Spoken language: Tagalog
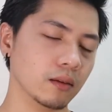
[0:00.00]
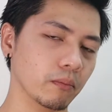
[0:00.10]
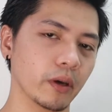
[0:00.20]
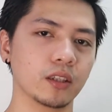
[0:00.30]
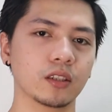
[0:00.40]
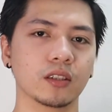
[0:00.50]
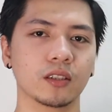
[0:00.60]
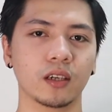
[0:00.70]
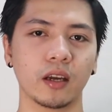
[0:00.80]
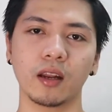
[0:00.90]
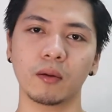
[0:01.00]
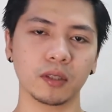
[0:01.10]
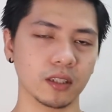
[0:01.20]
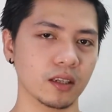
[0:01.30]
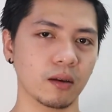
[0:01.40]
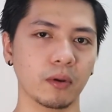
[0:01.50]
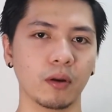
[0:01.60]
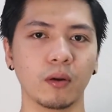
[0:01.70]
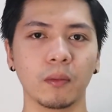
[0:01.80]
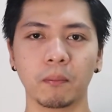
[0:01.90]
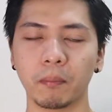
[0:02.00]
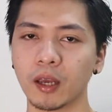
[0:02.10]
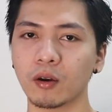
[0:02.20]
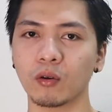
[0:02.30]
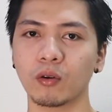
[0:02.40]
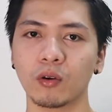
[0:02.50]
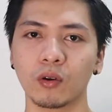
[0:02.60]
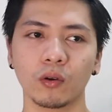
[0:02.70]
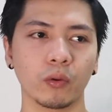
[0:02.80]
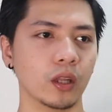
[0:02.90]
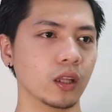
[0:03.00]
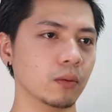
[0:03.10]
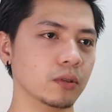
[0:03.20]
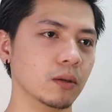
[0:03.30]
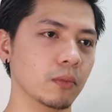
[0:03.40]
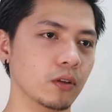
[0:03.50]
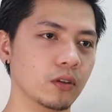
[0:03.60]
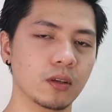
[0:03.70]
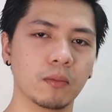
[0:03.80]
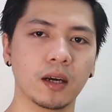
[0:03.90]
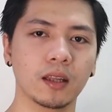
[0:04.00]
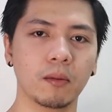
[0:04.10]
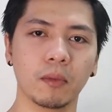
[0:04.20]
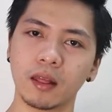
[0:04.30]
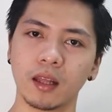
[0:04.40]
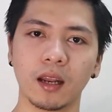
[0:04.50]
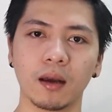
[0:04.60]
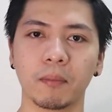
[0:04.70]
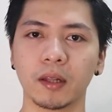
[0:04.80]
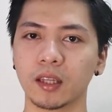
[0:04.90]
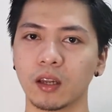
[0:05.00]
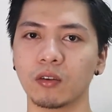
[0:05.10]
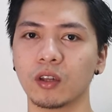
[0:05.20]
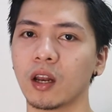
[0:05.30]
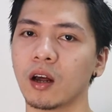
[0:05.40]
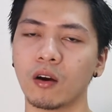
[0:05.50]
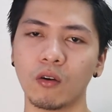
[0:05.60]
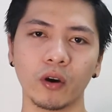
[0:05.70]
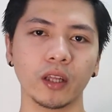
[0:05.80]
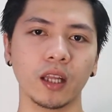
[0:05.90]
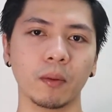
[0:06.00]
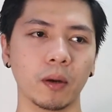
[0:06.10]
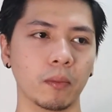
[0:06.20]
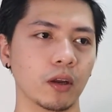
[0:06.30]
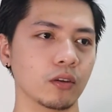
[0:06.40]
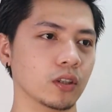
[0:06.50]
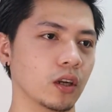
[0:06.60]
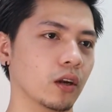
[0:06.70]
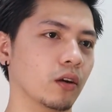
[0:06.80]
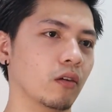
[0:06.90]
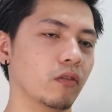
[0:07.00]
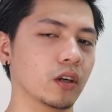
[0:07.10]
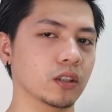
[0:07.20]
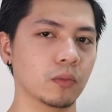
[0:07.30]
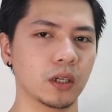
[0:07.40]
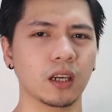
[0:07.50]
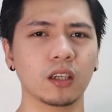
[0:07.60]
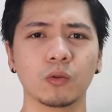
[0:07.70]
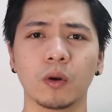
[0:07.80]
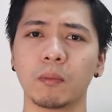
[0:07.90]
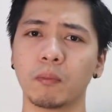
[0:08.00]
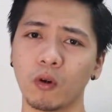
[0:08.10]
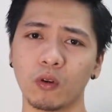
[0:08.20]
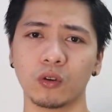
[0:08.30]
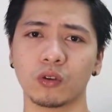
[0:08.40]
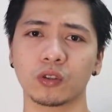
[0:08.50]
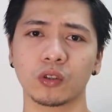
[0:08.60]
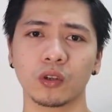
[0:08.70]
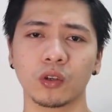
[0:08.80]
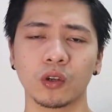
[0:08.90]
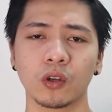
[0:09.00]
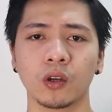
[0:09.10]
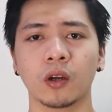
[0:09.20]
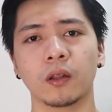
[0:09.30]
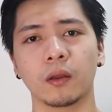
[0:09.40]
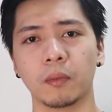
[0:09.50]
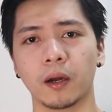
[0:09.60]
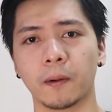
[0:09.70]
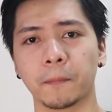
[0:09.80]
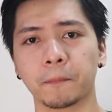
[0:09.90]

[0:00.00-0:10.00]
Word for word: bench. Ayun lang masasabi ko. Pero, when it comes naman dun sa mga damit nila, pantalon nila, okay din naman meron lang na-offer na smart casual, polos, diba?